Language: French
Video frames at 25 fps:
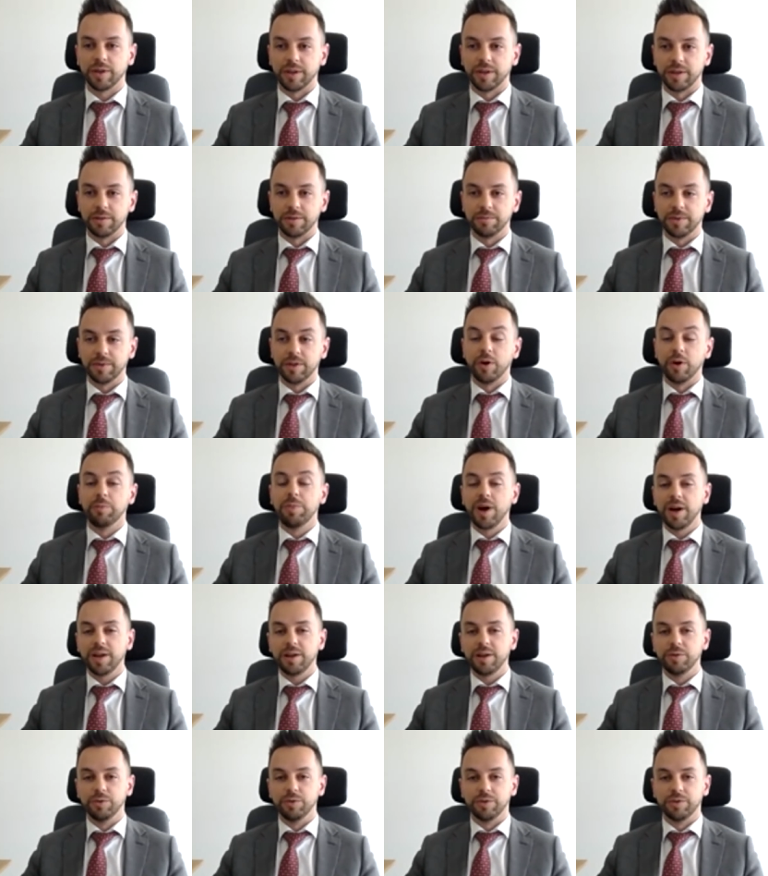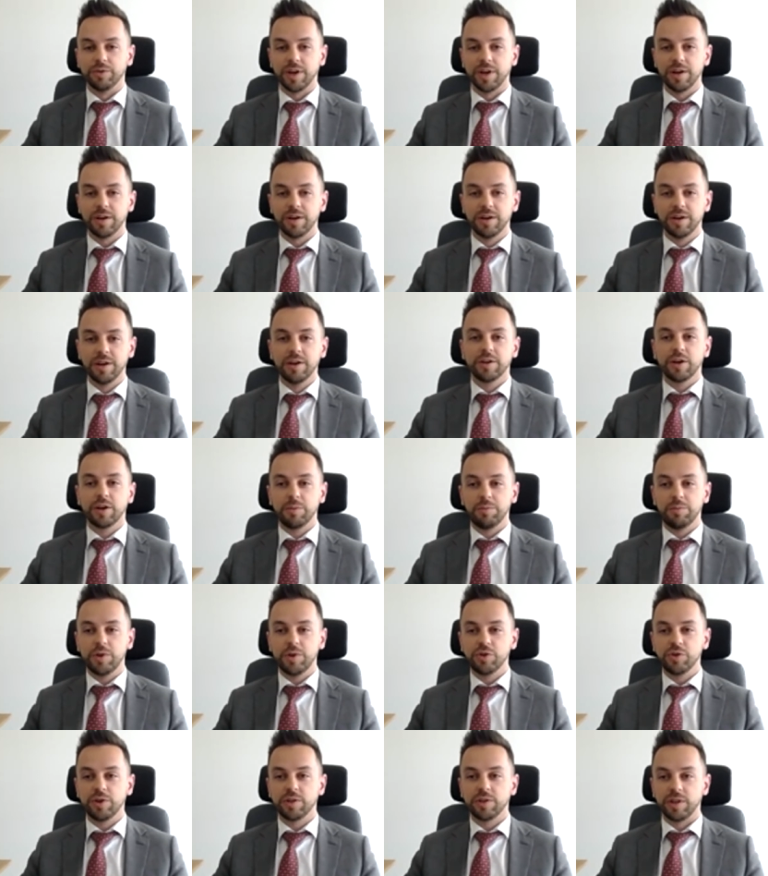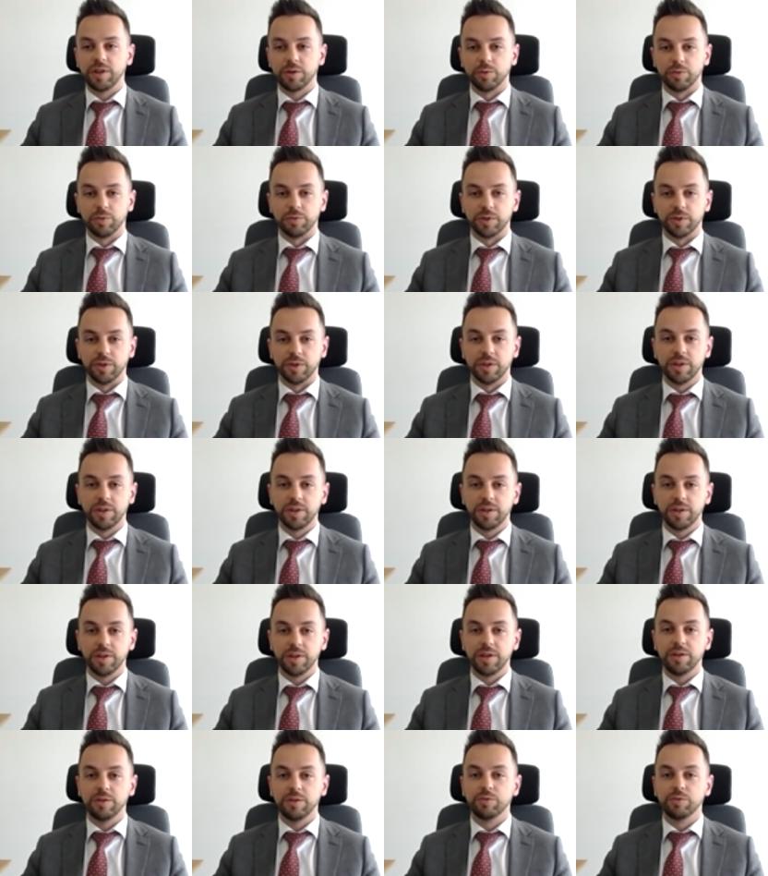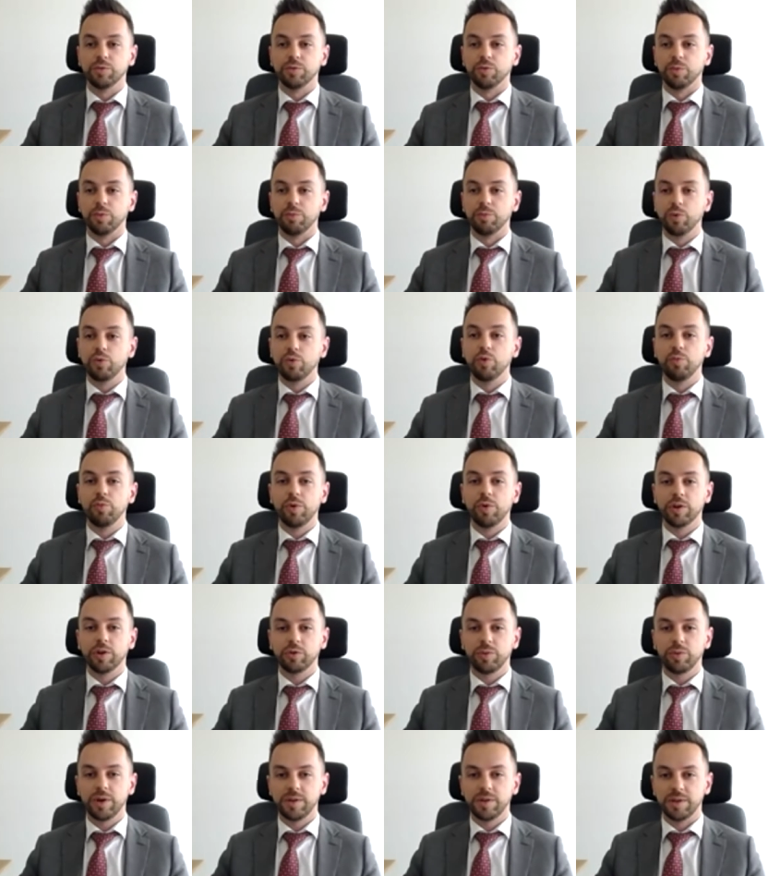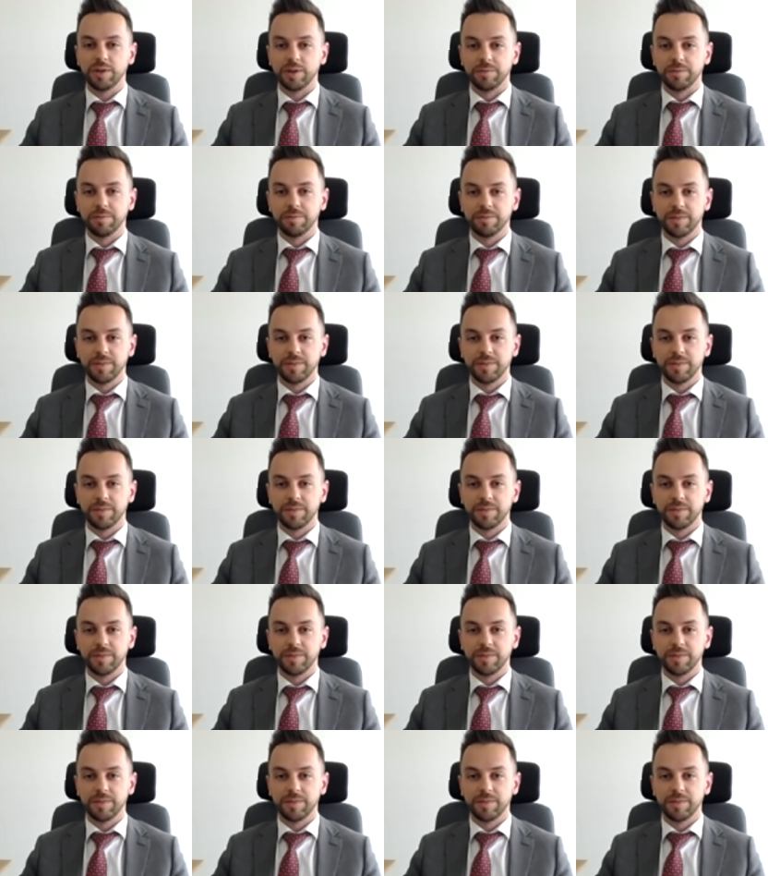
Et en parallèle de ça, comme les gens étaient confinés, ils se sont beaucoup moins soignés.